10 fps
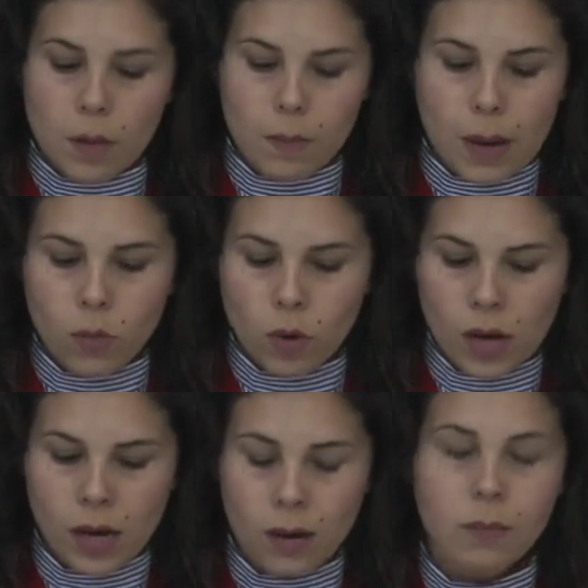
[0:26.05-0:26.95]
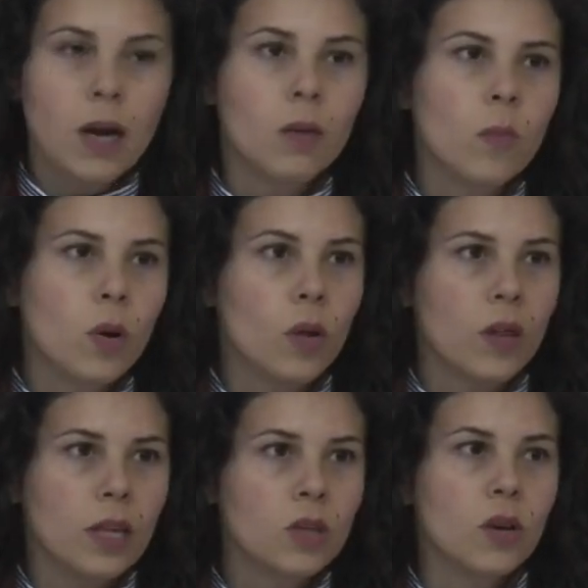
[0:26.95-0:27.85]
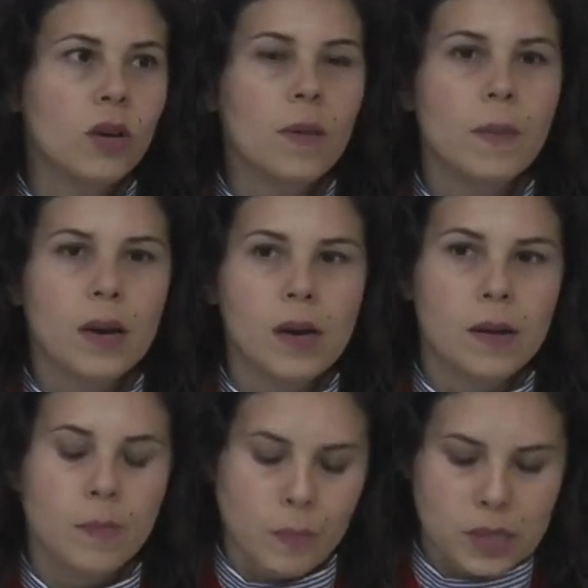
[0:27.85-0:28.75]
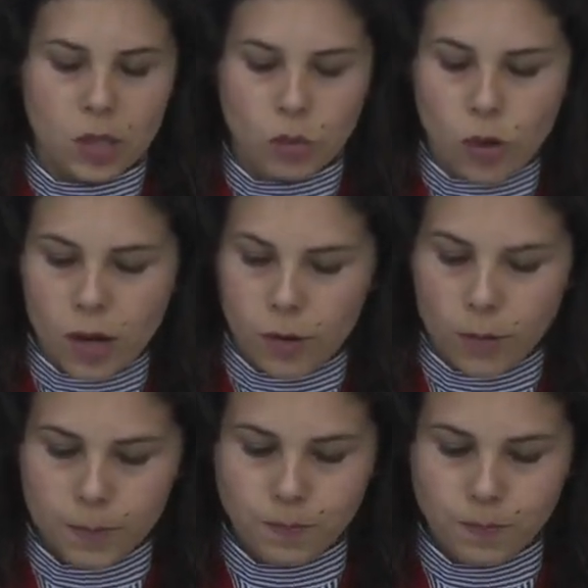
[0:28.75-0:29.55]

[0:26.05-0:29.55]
vamos a hablar un poco de historia para situarnos.